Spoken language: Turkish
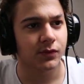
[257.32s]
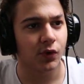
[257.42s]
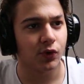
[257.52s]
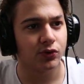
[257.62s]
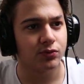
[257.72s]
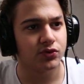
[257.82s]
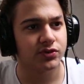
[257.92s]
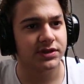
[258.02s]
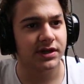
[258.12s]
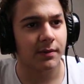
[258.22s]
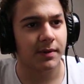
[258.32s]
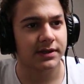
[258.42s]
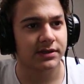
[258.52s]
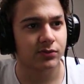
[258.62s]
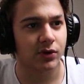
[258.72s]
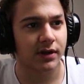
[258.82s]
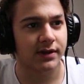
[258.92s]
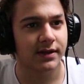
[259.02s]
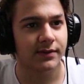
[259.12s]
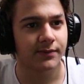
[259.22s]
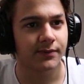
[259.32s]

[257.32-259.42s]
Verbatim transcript: Oyunun müziği kapandı bu arada.